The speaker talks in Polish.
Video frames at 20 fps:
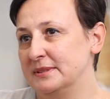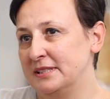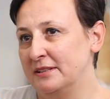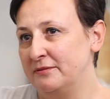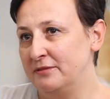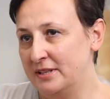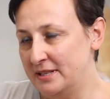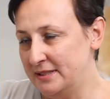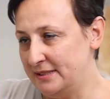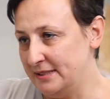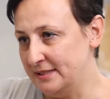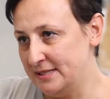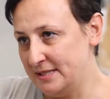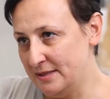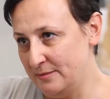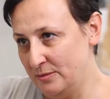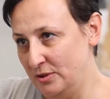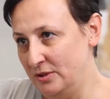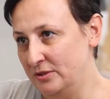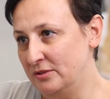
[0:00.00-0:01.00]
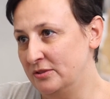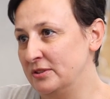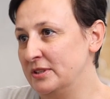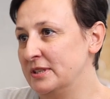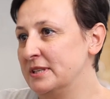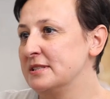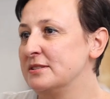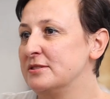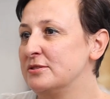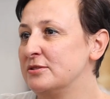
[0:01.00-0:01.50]
zawiera tak samo jedno
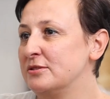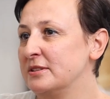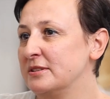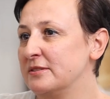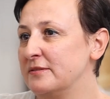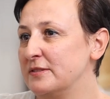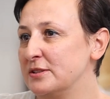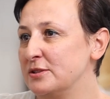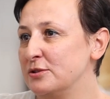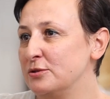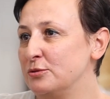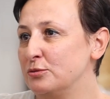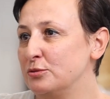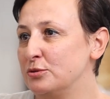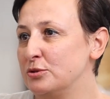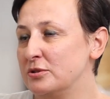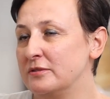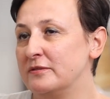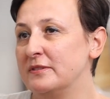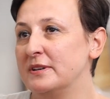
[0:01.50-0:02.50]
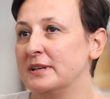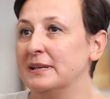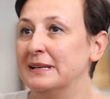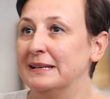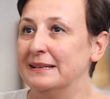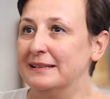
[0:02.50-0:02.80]
nienasycone kwasy tłuszczowe,